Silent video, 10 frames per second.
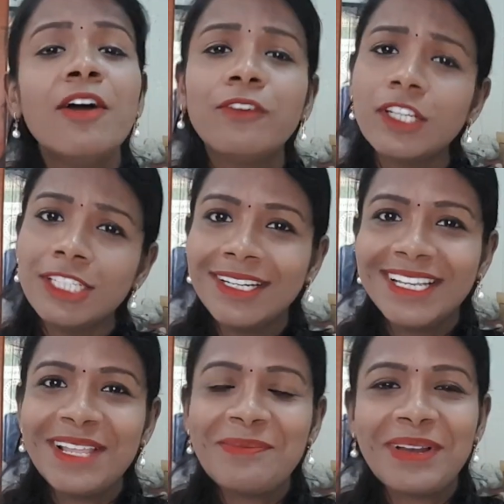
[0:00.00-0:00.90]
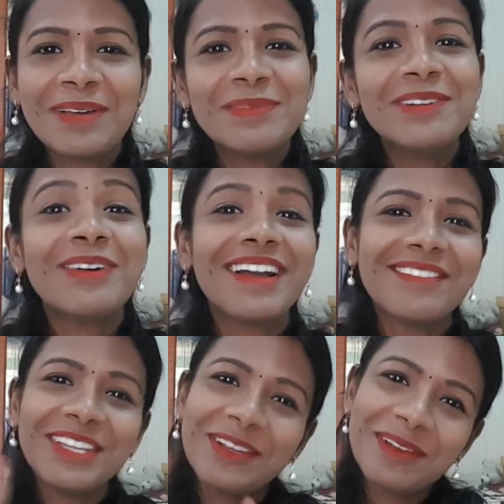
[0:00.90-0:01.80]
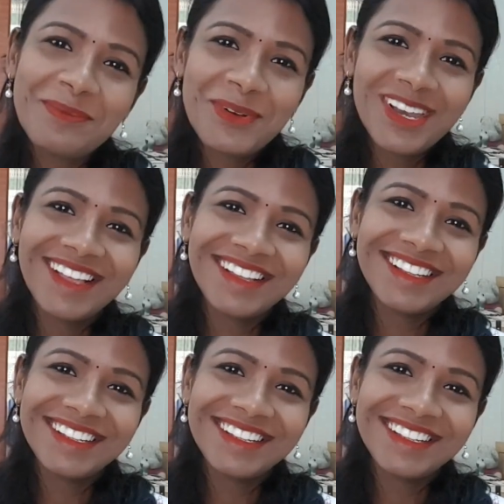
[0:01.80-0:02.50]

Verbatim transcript: ஃபர்தராக டிலே பண்ணாமல் வாங்க வீடியோக்குள்ளே போகலாம்